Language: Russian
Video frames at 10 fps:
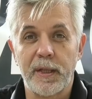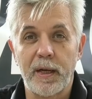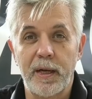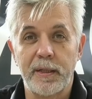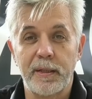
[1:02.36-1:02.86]

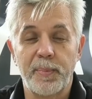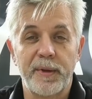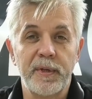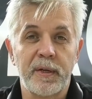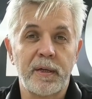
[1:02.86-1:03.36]
наклеенной
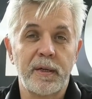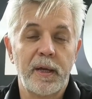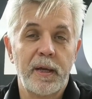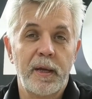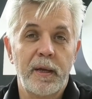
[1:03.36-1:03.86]
поверх.
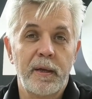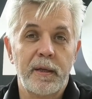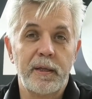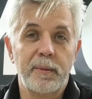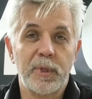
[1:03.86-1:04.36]

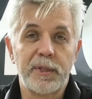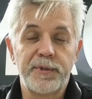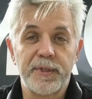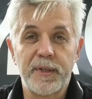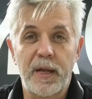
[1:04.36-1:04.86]
И мы это
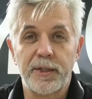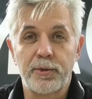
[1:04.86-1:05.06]
все знали,